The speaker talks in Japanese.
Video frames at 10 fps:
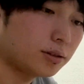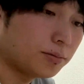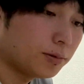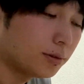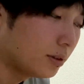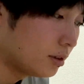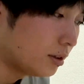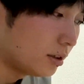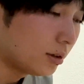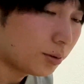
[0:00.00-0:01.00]
でも
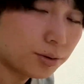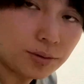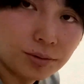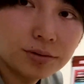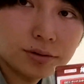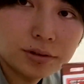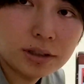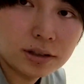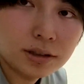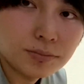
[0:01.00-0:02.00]
これ本当
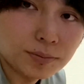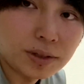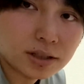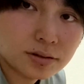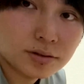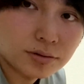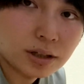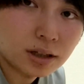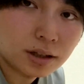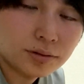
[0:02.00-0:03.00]
に今めちゃくちゃ俺
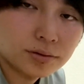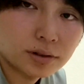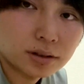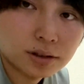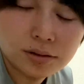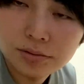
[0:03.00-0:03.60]
下手くそだったけど、